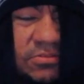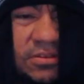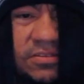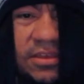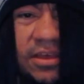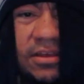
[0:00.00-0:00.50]

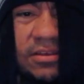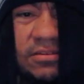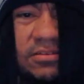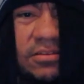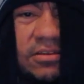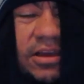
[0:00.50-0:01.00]
que
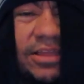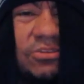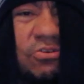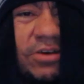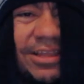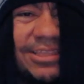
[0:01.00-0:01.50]
sea can
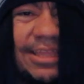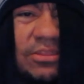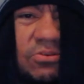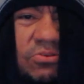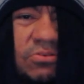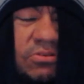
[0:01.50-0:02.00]
yo
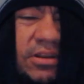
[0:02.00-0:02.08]
cantando